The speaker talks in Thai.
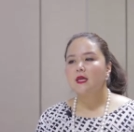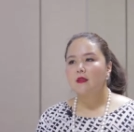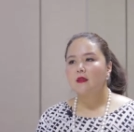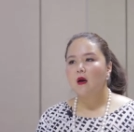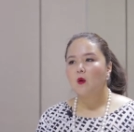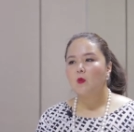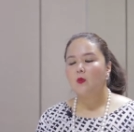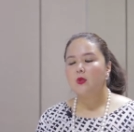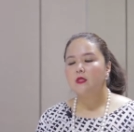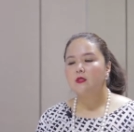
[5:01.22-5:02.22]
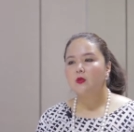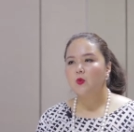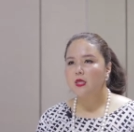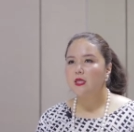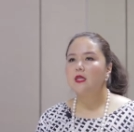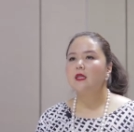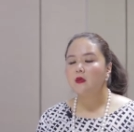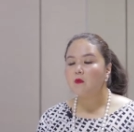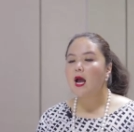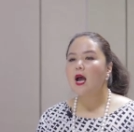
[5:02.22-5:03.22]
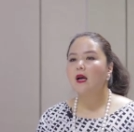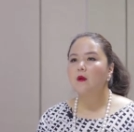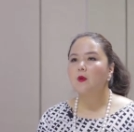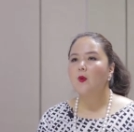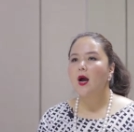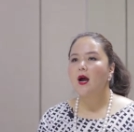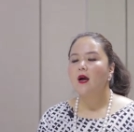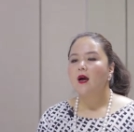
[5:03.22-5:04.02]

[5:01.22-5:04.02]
เขตบ่อวินชลบุรีนี่ดีมากค่ะเพราะว่า